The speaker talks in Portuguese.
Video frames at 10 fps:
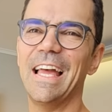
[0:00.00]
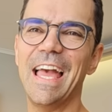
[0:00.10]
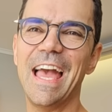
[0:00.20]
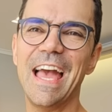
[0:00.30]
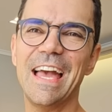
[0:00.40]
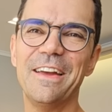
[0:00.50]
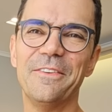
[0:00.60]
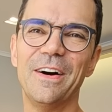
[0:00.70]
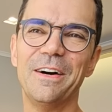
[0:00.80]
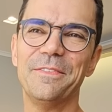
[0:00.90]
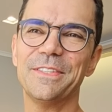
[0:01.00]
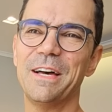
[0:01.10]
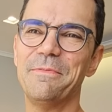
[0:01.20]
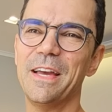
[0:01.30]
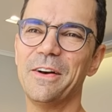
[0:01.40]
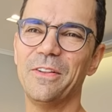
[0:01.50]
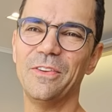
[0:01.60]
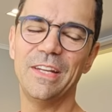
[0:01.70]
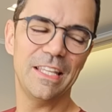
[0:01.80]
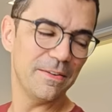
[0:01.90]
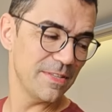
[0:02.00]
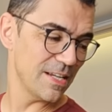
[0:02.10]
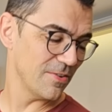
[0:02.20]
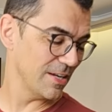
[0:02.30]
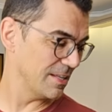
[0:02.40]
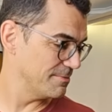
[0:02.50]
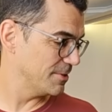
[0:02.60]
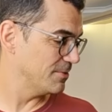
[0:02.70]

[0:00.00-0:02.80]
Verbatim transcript: É, eu amo usar meia colorida, mas agora tá muito